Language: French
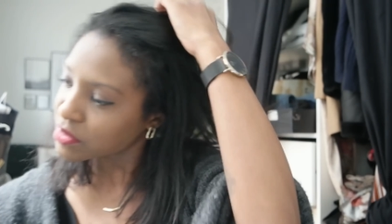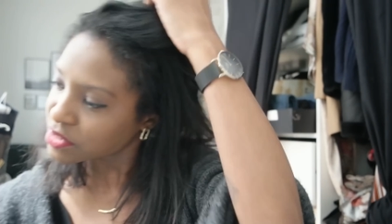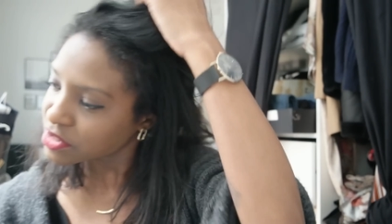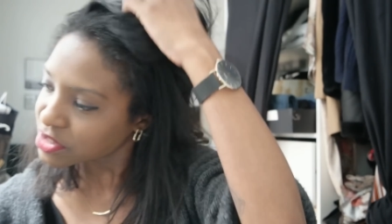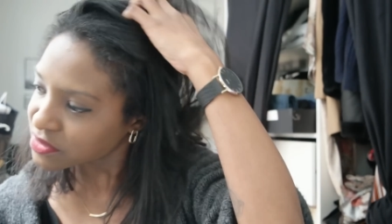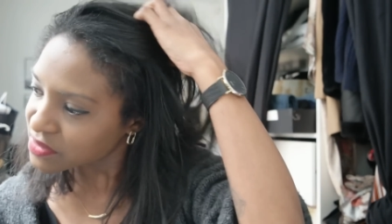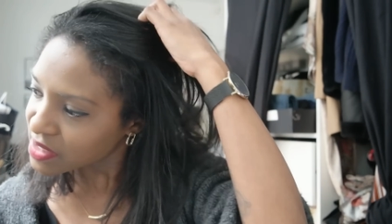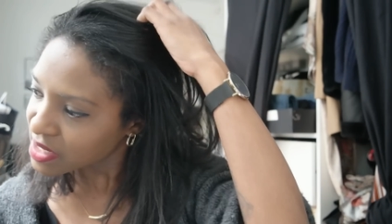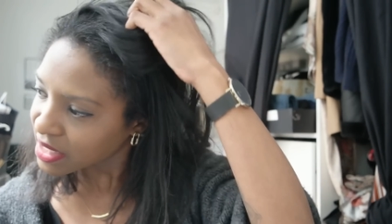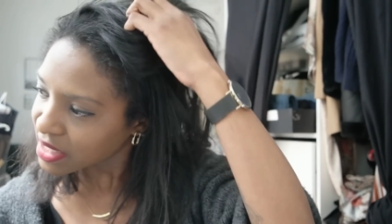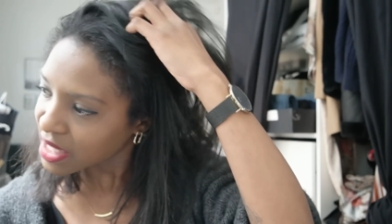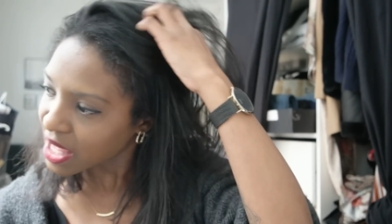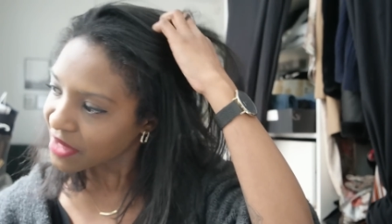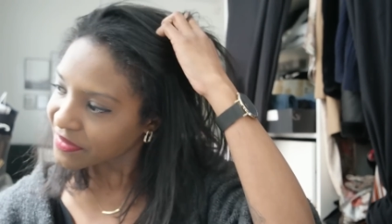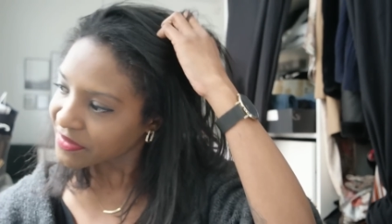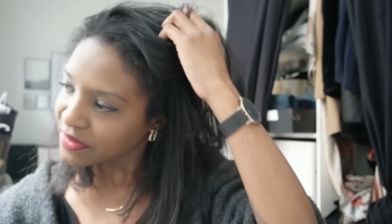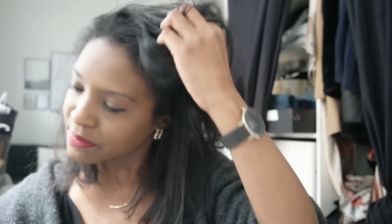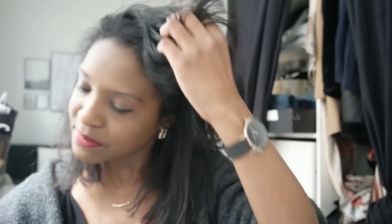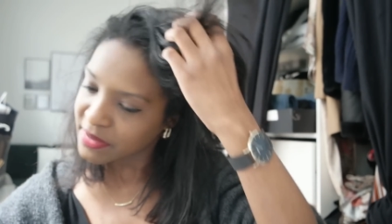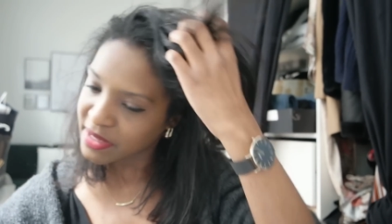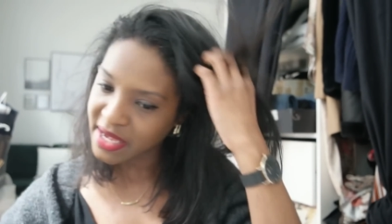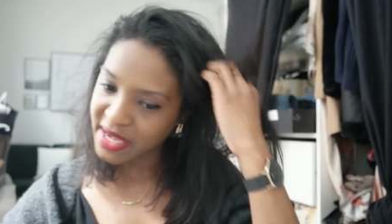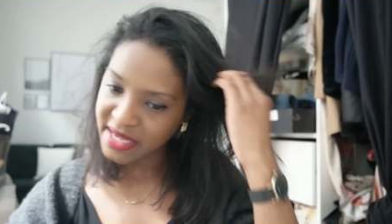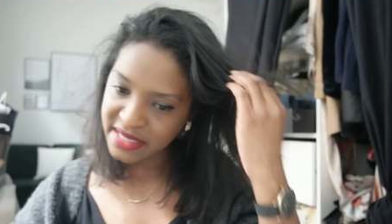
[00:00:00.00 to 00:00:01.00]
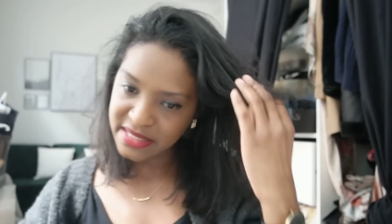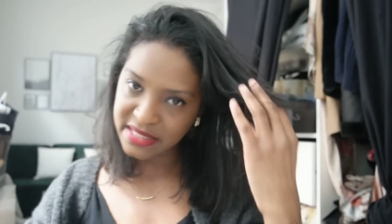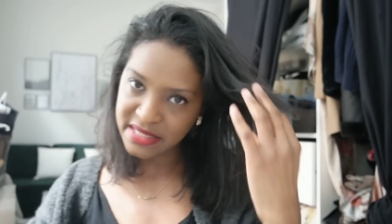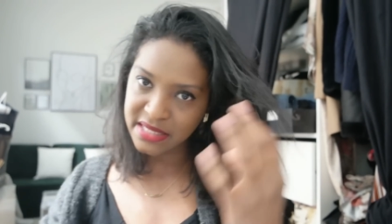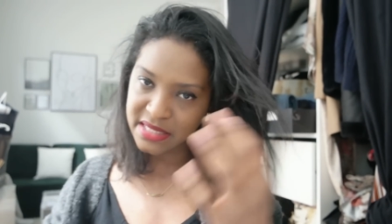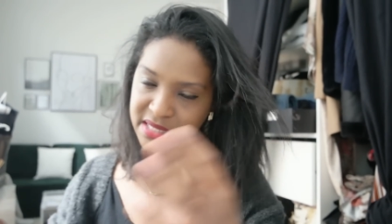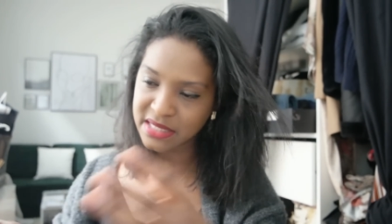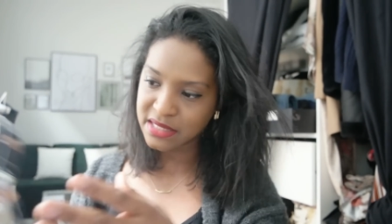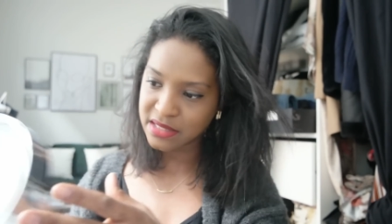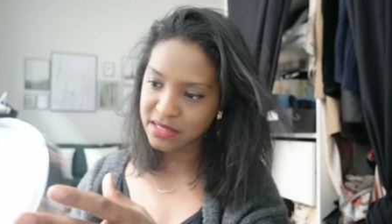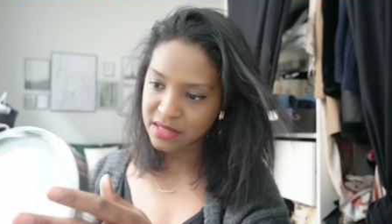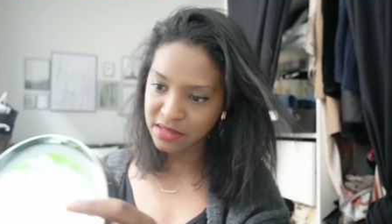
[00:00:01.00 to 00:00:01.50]
Je vais regarder mes
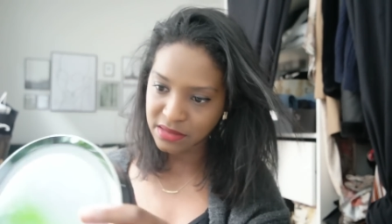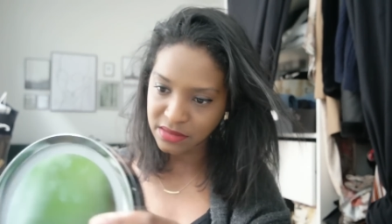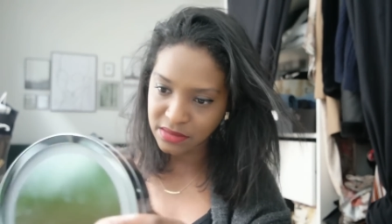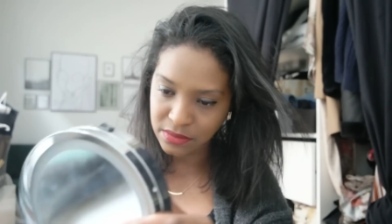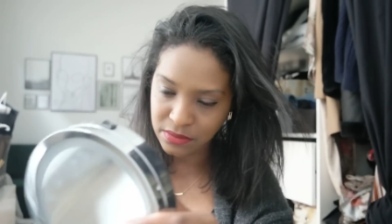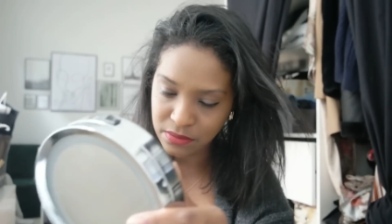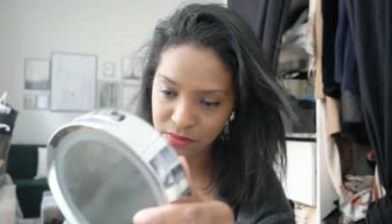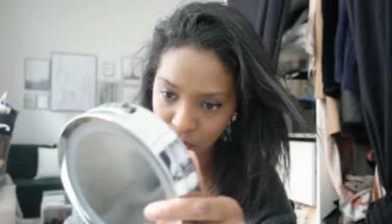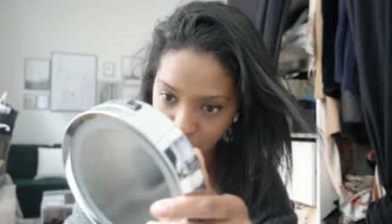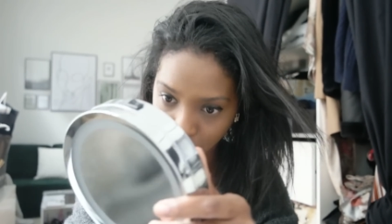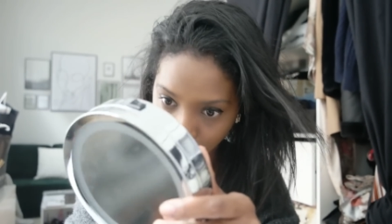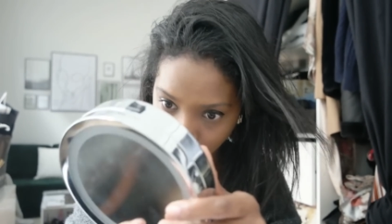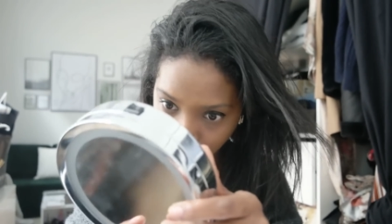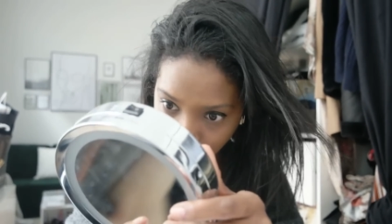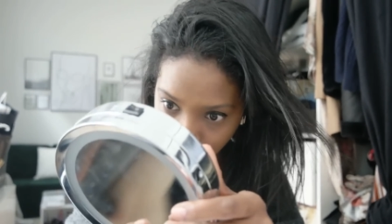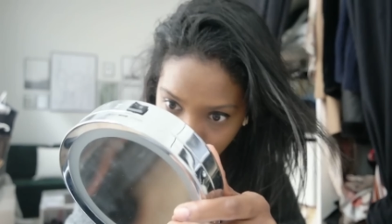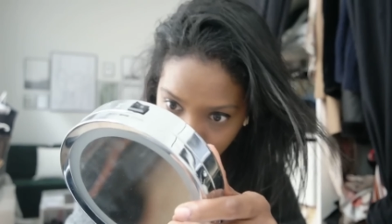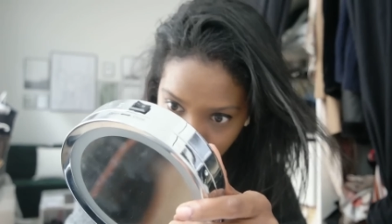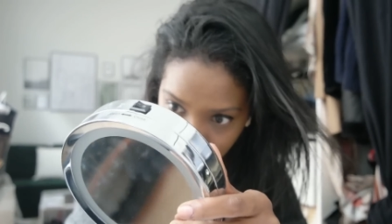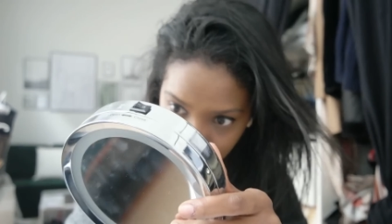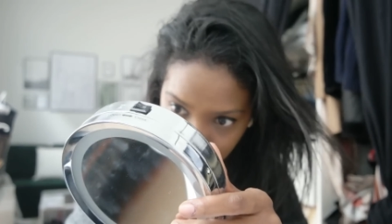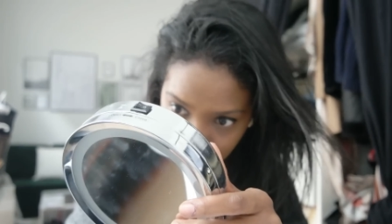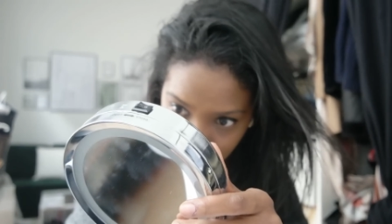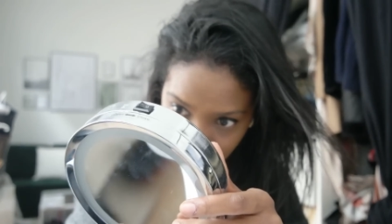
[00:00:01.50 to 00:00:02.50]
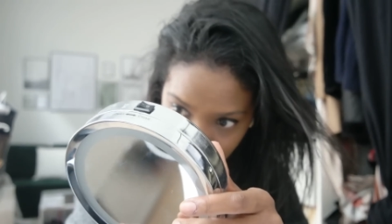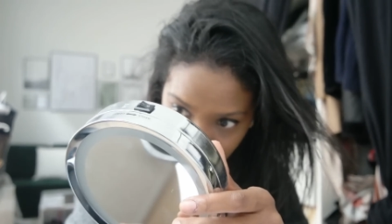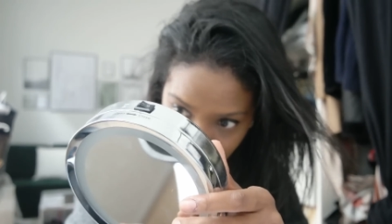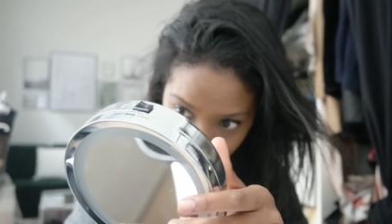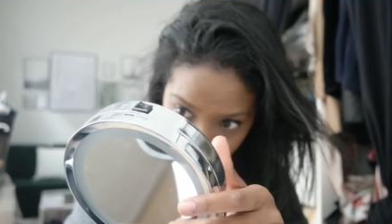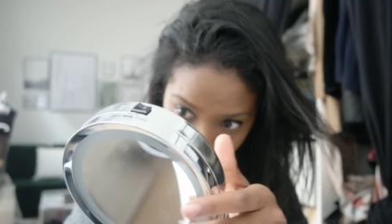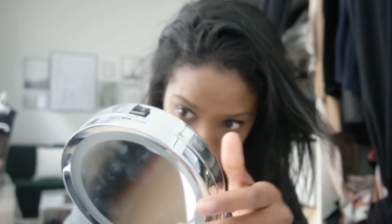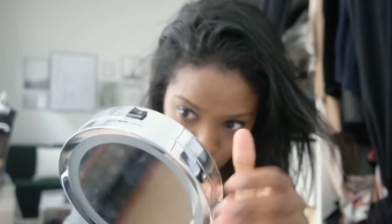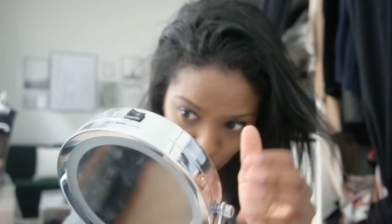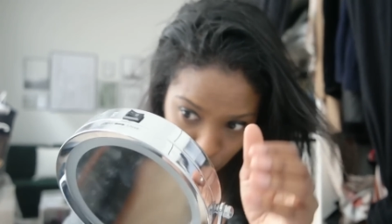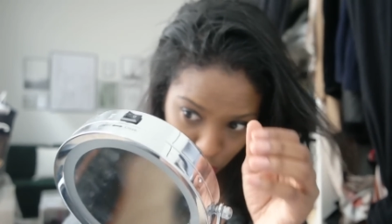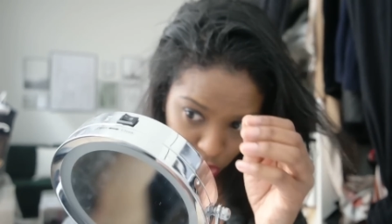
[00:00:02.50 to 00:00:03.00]
racines.
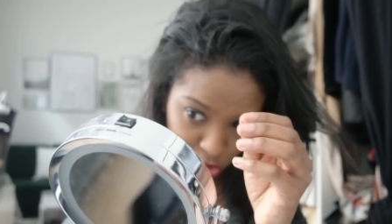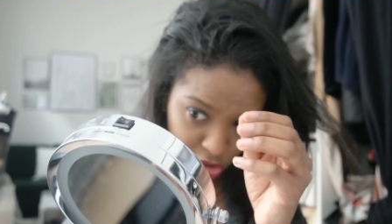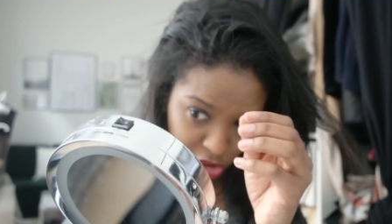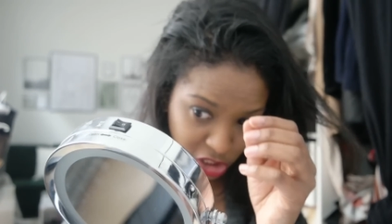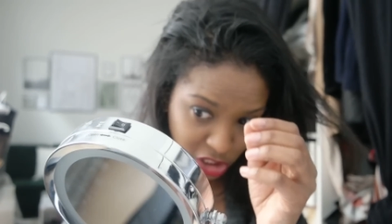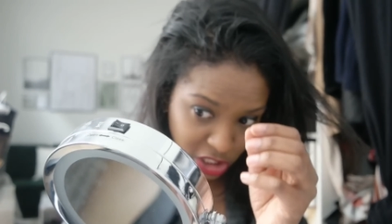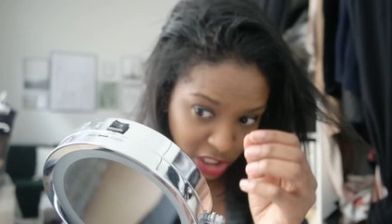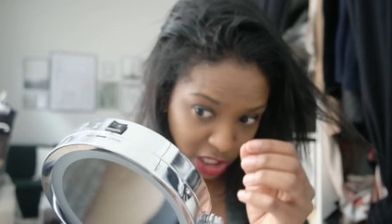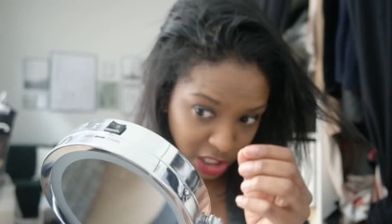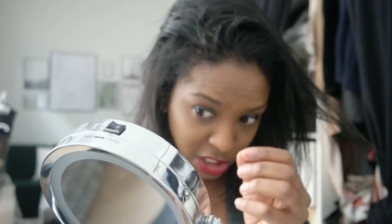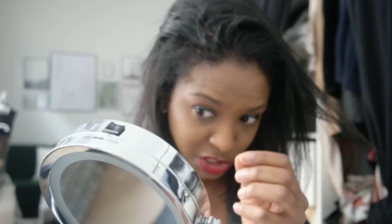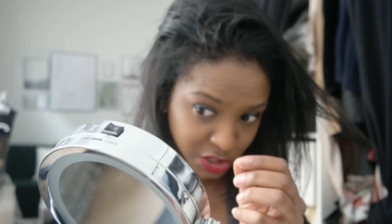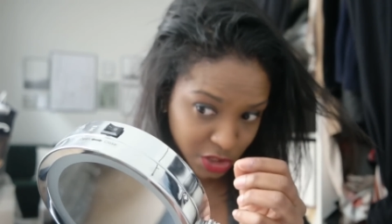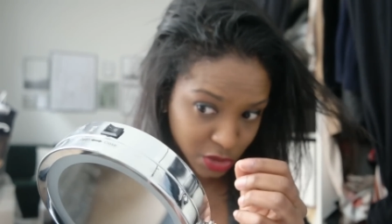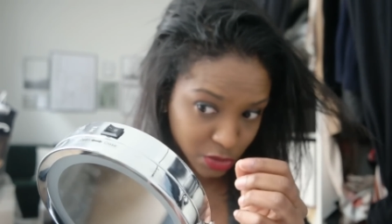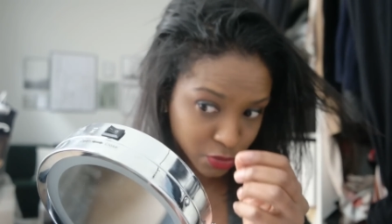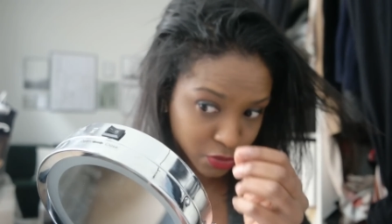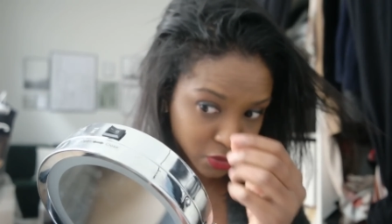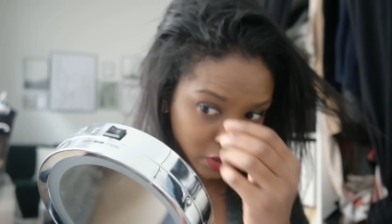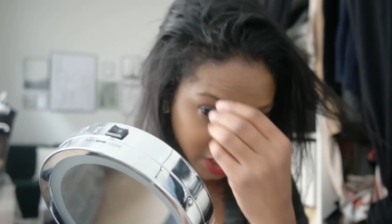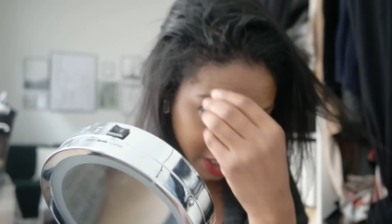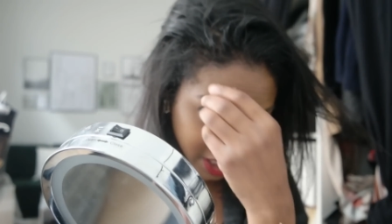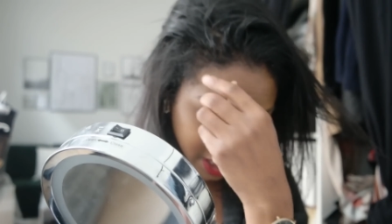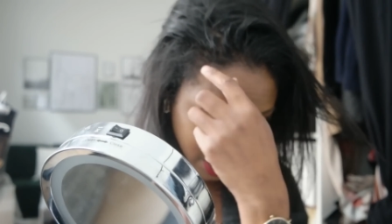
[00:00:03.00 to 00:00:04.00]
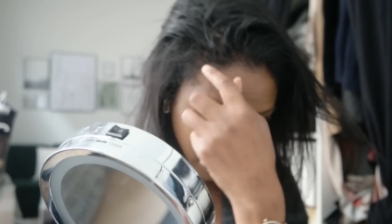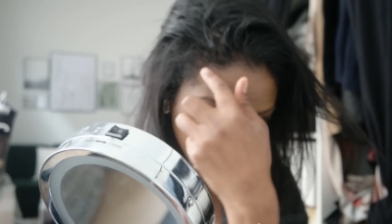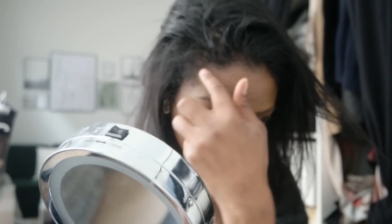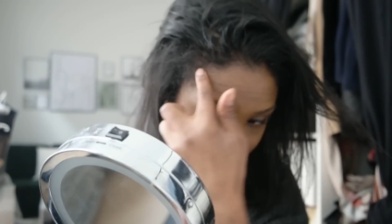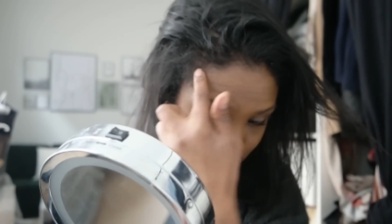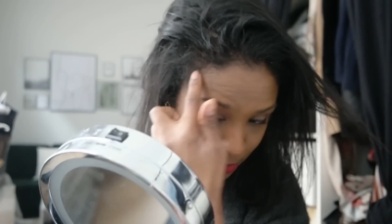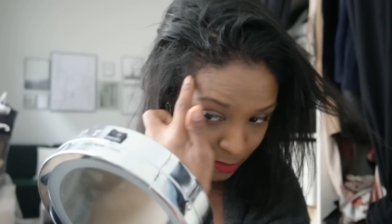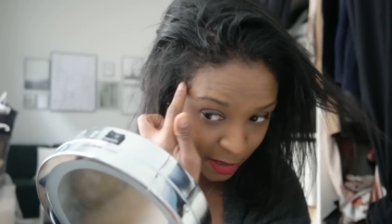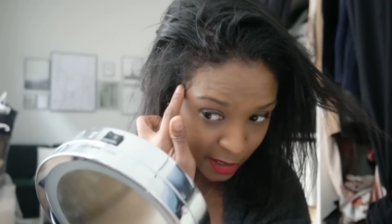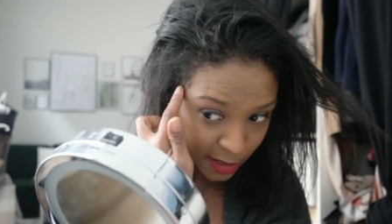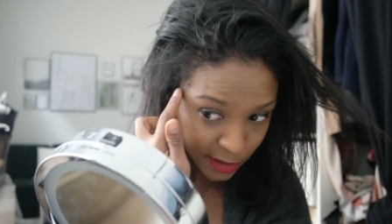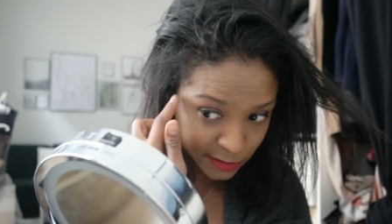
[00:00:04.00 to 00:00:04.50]
Oui, j'ai les racines bouclées quand
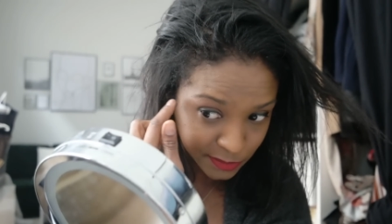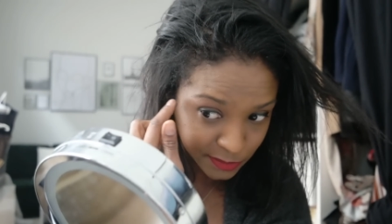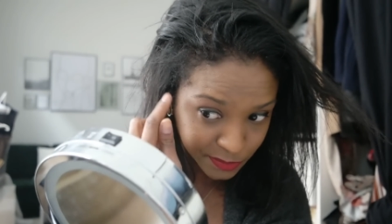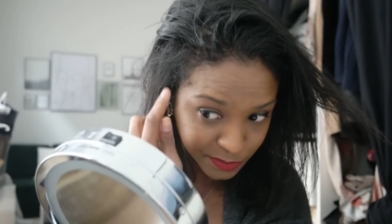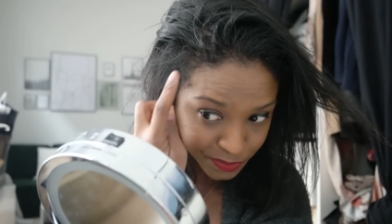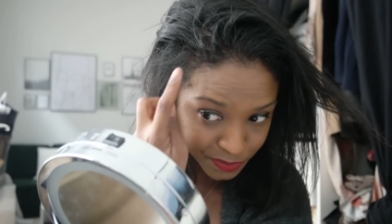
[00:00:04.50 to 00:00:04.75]
même. Hein.